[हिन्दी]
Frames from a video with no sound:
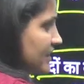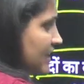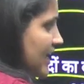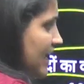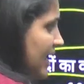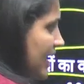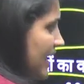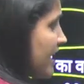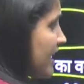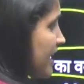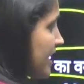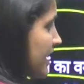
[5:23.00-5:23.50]

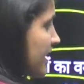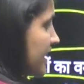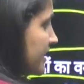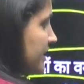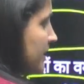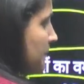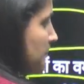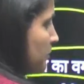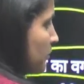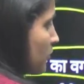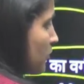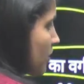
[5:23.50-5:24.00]
है ये
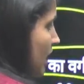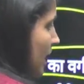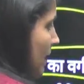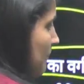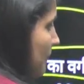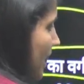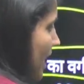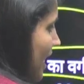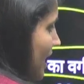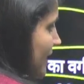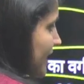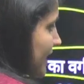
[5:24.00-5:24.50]
पूरा
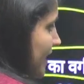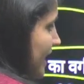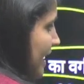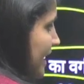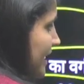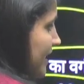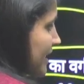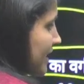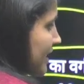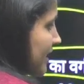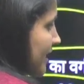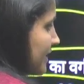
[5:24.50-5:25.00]
मार्क कैरी
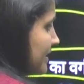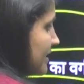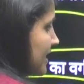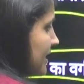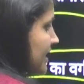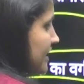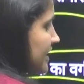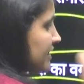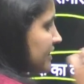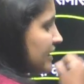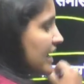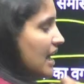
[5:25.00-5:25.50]
कर रहा था
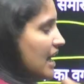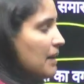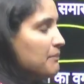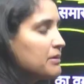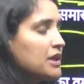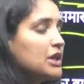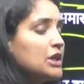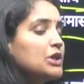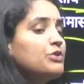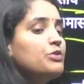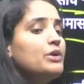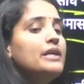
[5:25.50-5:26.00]
कितने आपके
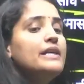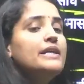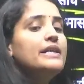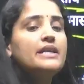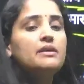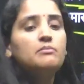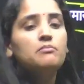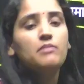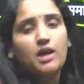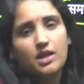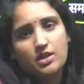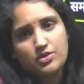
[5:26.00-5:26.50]
ट्वेंटी
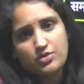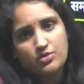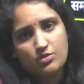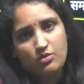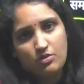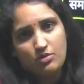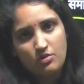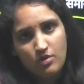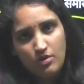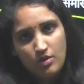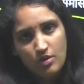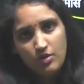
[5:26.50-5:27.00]
मार्क्स को
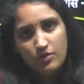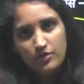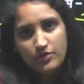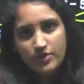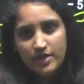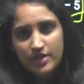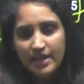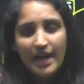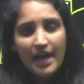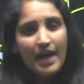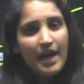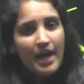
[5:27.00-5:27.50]

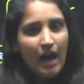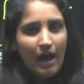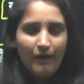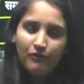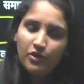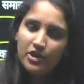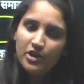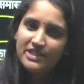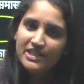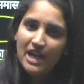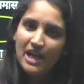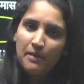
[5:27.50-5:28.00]
ठीक है अब वो
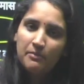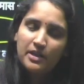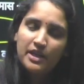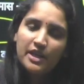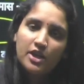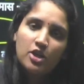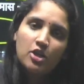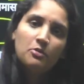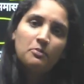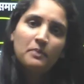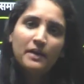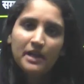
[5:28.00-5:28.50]
एग्जामिनर
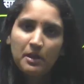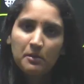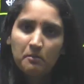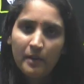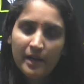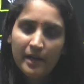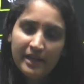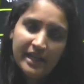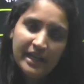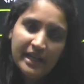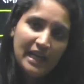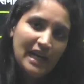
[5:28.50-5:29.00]
के ऊपर
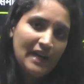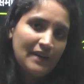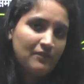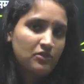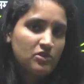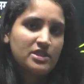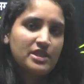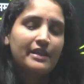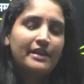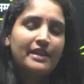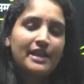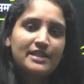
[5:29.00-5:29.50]
डिपेंड करेगा वो
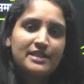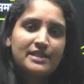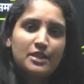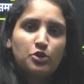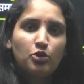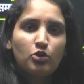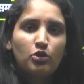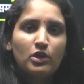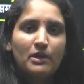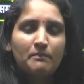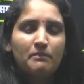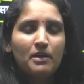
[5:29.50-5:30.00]
संज्ञा से दो
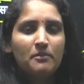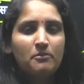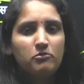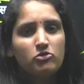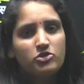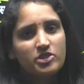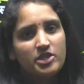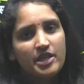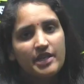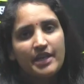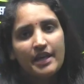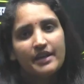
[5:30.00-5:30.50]
नंबर
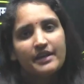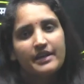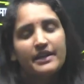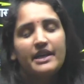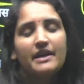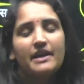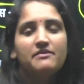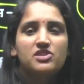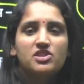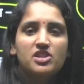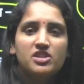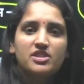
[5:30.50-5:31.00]
पूछे या क्रिया
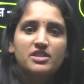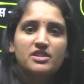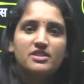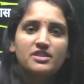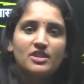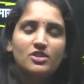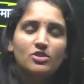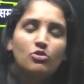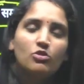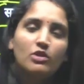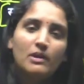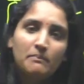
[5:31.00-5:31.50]
विशेषण से
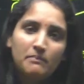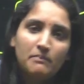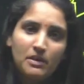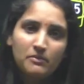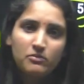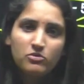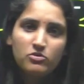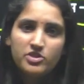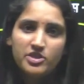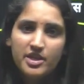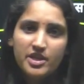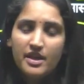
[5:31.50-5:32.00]
दो नंबर
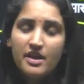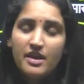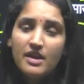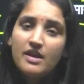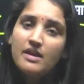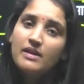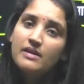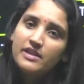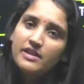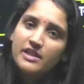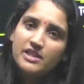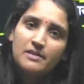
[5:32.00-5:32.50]
पूछे
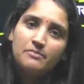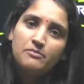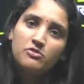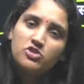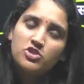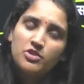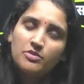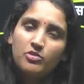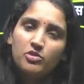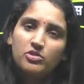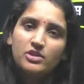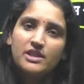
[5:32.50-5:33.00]
या समुच्चय
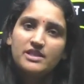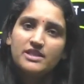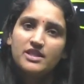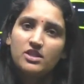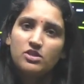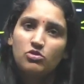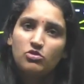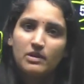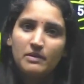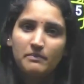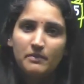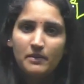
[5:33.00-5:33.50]
बोधक से
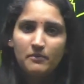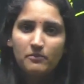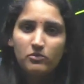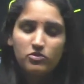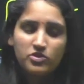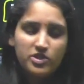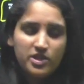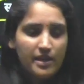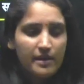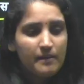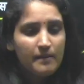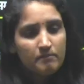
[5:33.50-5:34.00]
दो नंबर
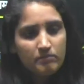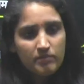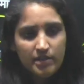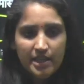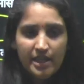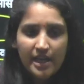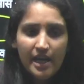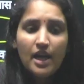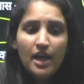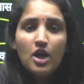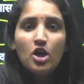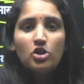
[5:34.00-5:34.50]
पूछे ठीक
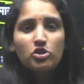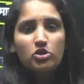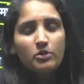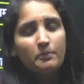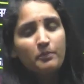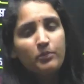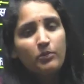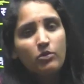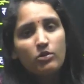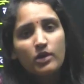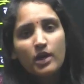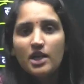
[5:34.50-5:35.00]
है तो
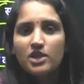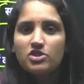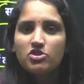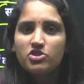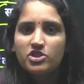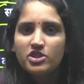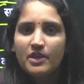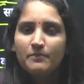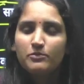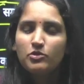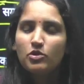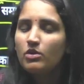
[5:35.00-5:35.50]
पूरा जो
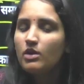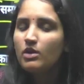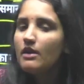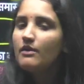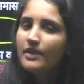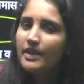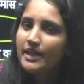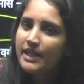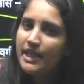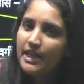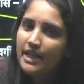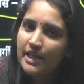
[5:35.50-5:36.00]
शब्दों का
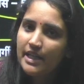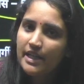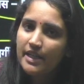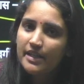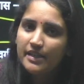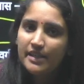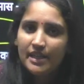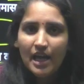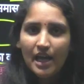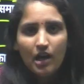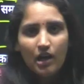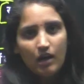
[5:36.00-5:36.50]
वर्गीकरण
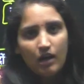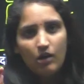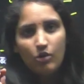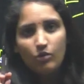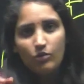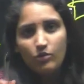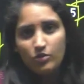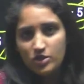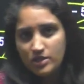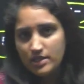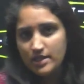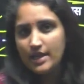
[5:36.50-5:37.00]
था
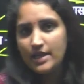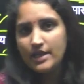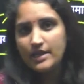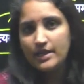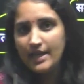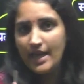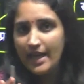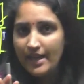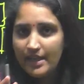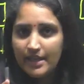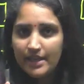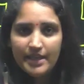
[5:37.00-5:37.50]
उसने
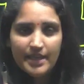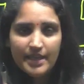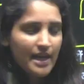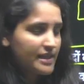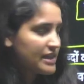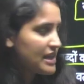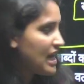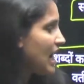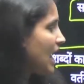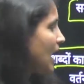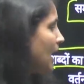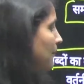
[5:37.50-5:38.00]
कैरी किया
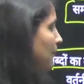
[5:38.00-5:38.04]
था आपका